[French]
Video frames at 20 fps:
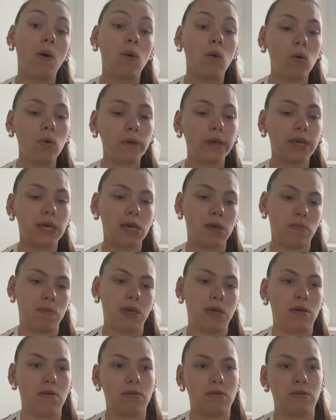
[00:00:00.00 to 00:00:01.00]
ok,
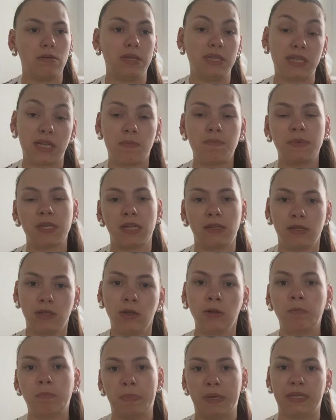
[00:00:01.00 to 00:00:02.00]
mais euh, il serait peut-être
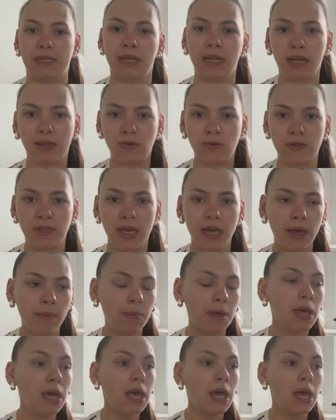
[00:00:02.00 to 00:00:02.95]
temps de passer la deuxième,